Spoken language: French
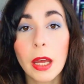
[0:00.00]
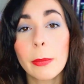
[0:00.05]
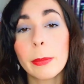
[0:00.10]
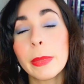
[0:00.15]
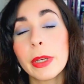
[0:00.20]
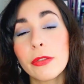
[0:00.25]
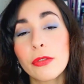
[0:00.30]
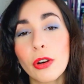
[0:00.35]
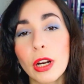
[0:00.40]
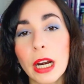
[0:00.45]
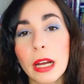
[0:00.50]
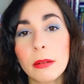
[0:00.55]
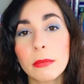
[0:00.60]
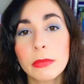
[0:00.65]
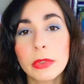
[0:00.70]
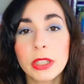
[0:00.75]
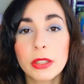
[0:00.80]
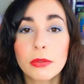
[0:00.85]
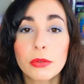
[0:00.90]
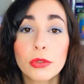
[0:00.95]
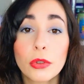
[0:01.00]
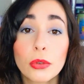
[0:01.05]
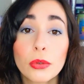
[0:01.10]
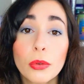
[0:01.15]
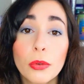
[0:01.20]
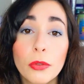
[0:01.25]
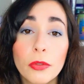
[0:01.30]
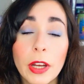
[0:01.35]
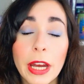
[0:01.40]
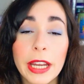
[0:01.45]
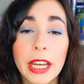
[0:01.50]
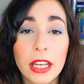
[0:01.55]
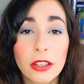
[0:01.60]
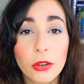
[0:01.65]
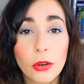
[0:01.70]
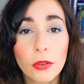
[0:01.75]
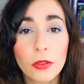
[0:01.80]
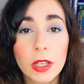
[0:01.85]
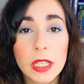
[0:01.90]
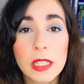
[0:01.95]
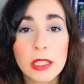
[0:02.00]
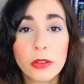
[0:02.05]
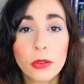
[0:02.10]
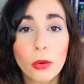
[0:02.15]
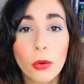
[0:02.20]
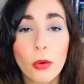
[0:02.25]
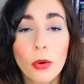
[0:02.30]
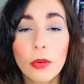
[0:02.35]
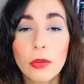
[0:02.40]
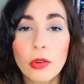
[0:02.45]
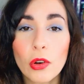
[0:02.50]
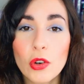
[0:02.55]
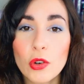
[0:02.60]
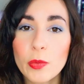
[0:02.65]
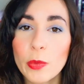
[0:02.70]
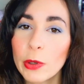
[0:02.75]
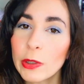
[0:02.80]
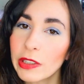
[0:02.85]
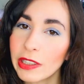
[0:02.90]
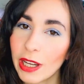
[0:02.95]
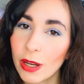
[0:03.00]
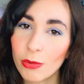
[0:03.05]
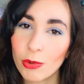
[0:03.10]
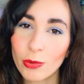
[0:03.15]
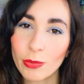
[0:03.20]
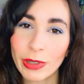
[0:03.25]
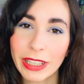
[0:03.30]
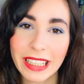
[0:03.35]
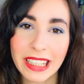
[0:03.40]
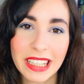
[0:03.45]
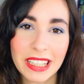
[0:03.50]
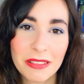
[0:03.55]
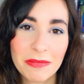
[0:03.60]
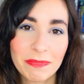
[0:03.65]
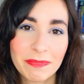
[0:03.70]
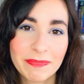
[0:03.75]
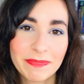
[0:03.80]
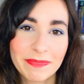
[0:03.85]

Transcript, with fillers: Mais voilà, si vous en trouvez à 90 euros, franchement c'est un bon prix.